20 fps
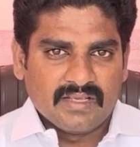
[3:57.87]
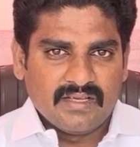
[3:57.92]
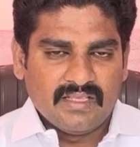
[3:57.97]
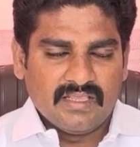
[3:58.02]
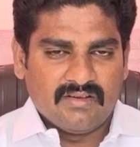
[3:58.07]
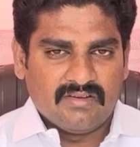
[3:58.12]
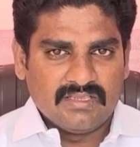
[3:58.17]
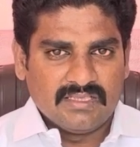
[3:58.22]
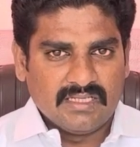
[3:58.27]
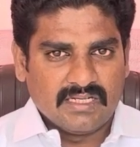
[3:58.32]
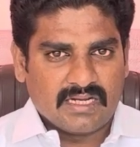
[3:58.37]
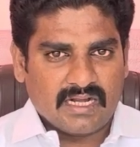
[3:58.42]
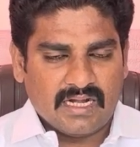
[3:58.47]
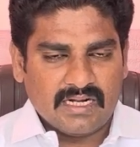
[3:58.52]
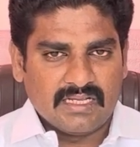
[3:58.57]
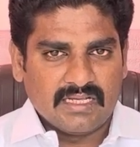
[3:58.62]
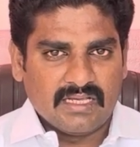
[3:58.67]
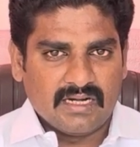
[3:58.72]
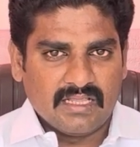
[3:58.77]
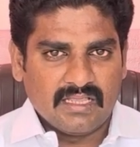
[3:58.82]
இதை வந்து
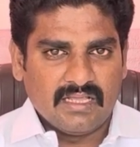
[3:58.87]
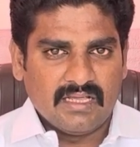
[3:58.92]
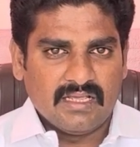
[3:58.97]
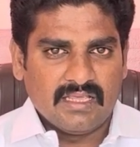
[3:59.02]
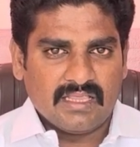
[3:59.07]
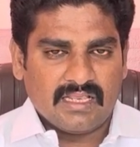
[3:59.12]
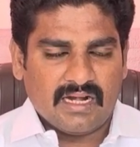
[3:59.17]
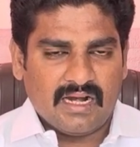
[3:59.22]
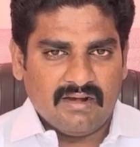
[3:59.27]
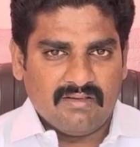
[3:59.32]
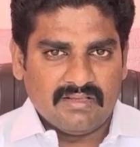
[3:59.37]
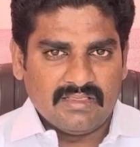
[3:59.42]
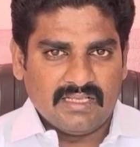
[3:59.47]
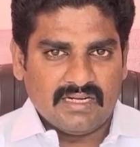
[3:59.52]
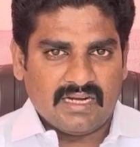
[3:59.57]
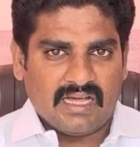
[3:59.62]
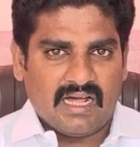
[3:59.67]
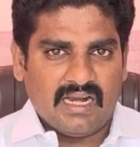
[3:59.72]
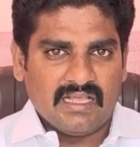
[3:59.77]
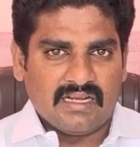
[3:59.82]
காட்டுகிறது இதனால் வந்து
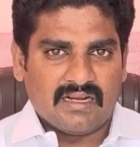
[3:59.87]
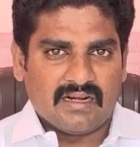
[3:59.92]
நாளுக்கு